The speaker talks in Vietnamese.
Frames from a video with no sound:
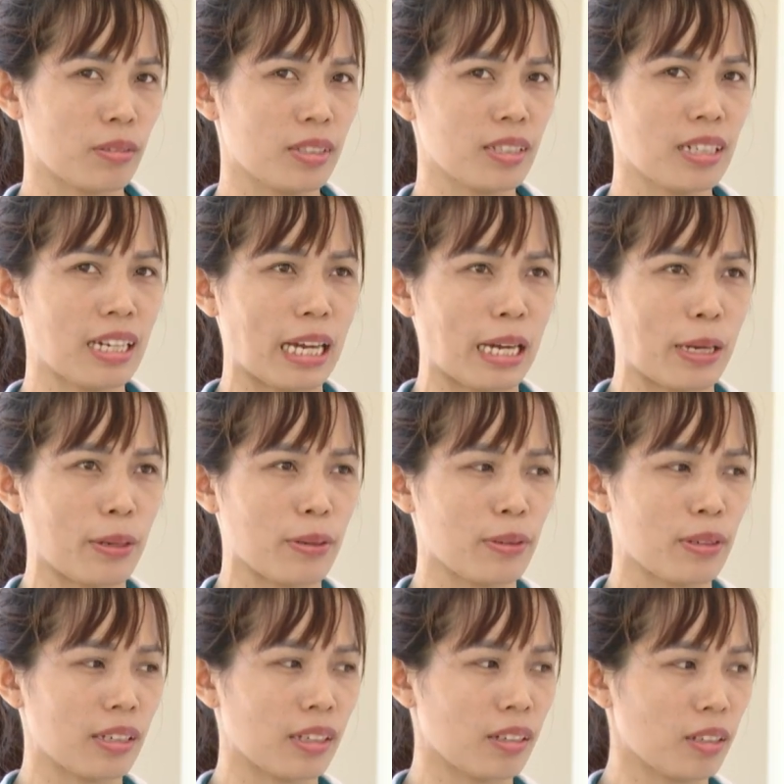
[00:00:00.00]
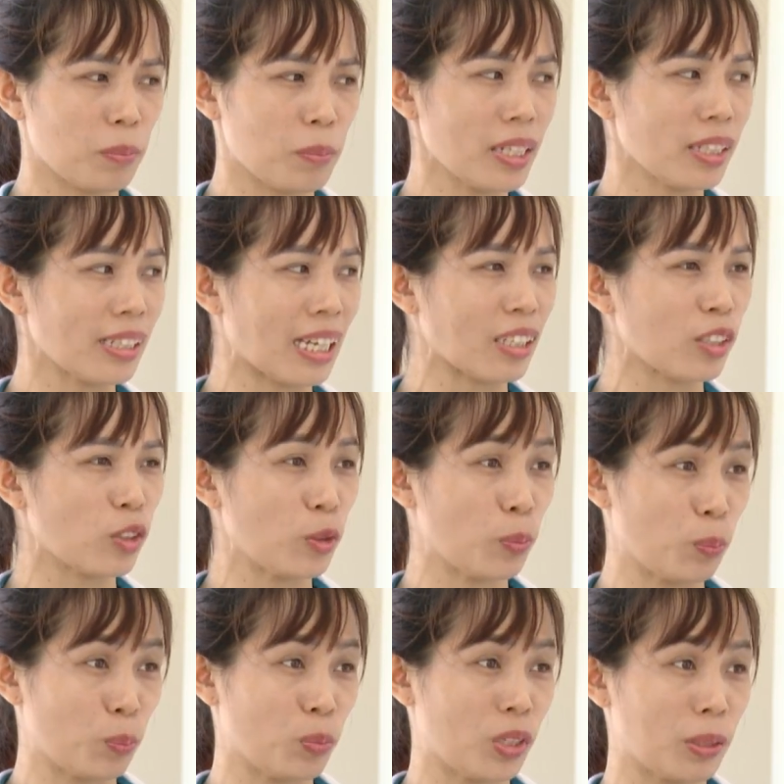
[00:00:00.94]
như là biết cách
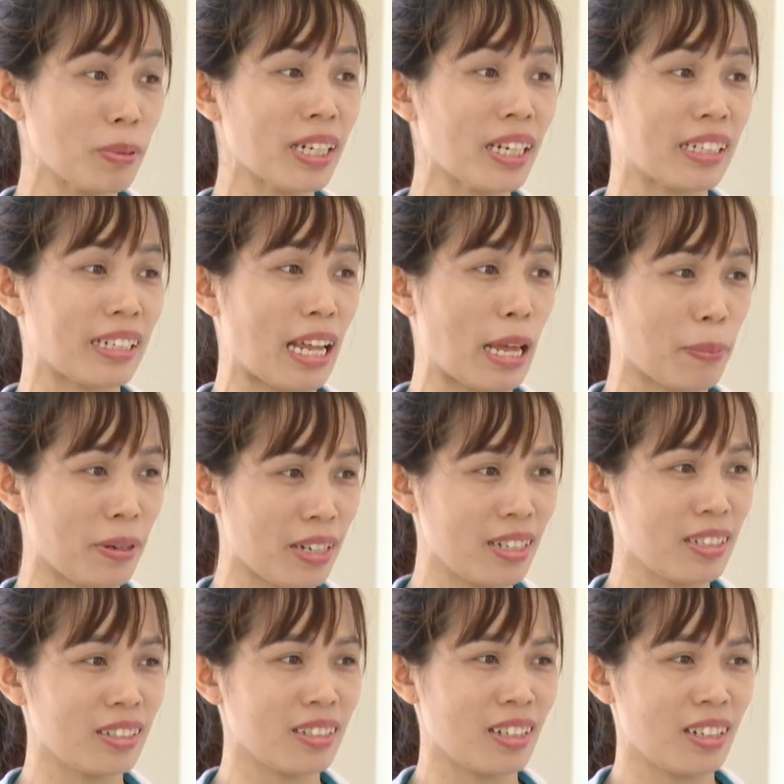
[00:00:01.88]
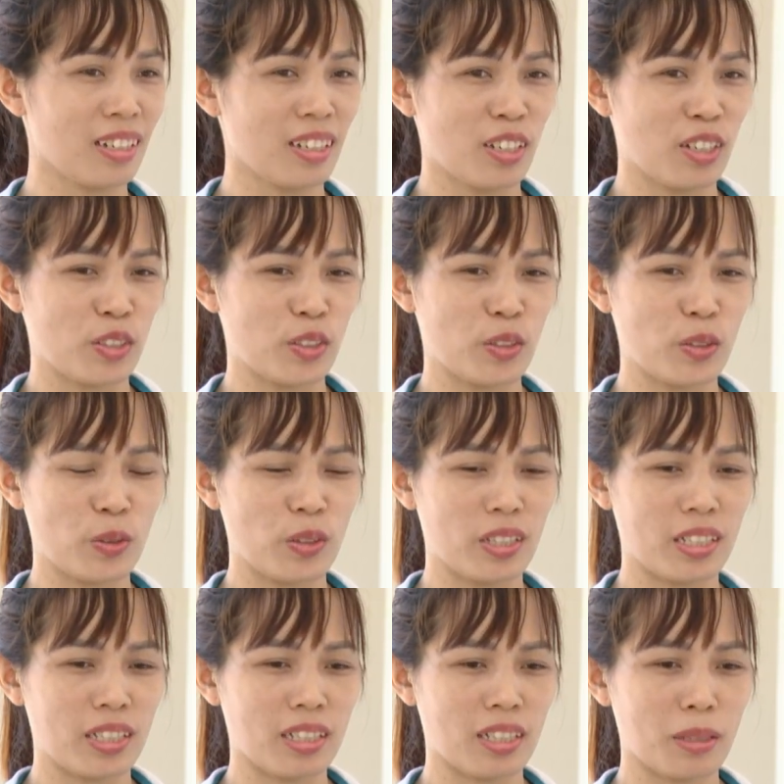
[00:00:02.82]
chụp những bức hình đẹp hơn
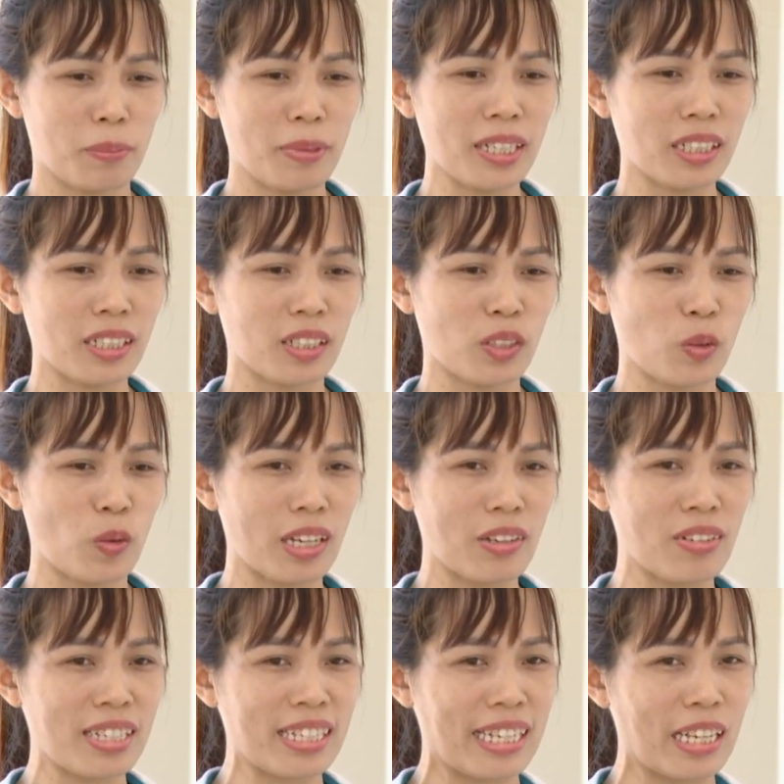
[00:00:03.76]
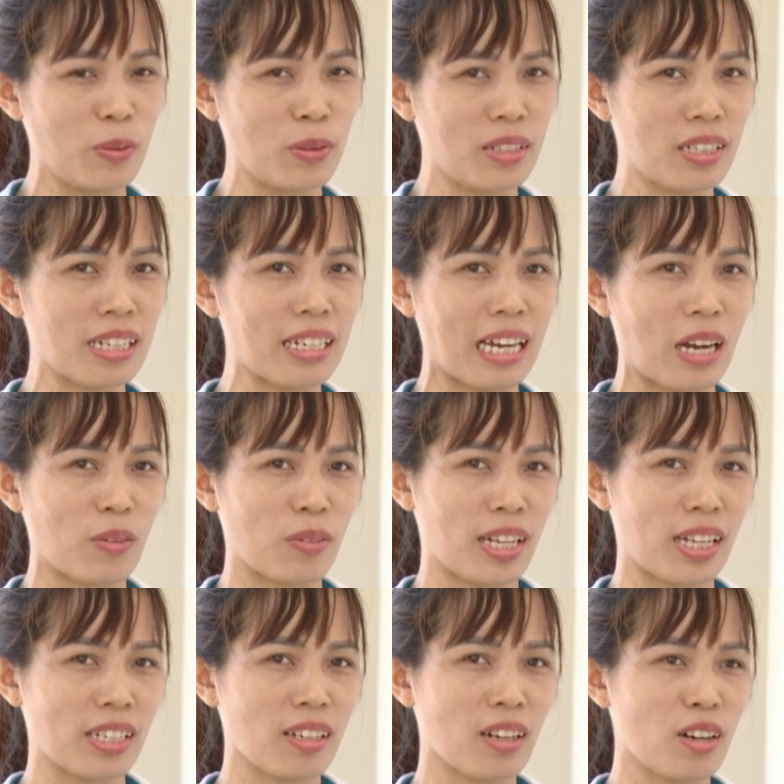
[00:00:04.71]
rồi biết quay video như thế nào
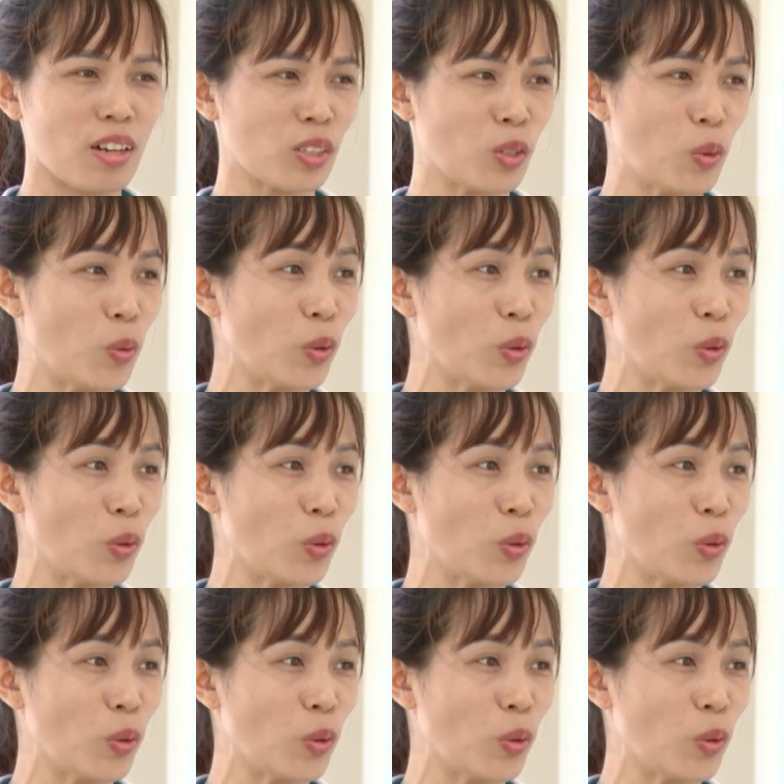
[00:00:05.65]
để cho thu